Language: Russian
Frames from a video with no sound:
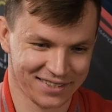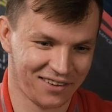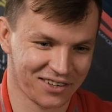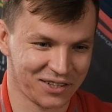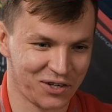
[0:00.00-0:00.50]

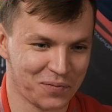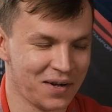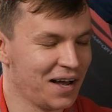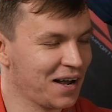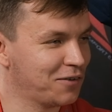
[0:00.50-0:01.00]
стал
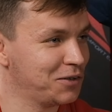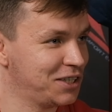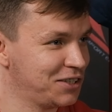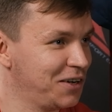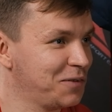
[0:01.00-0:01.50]
вратарем, как
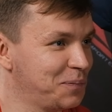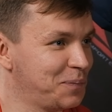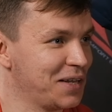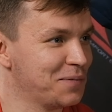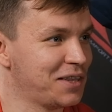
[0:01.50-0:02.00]
вообще человек
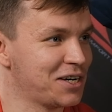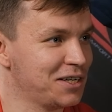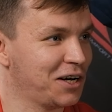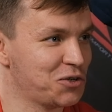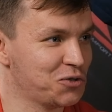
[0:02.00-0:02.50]
принимает
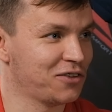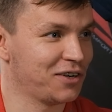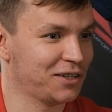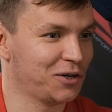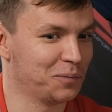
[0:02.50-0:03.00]
решение «хочу стать
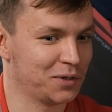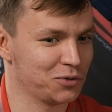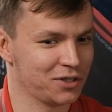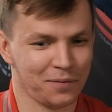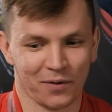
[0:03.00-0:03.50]
вратарем»,
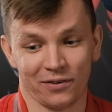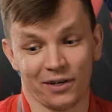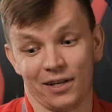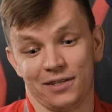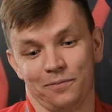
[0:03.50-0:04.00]
потому что, да, про
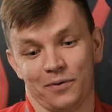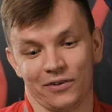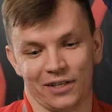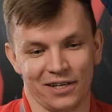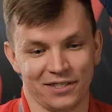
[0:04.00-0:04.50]

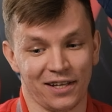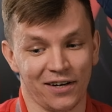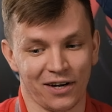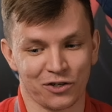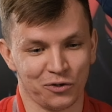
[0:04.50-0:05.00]
вратарей, всегда говорят,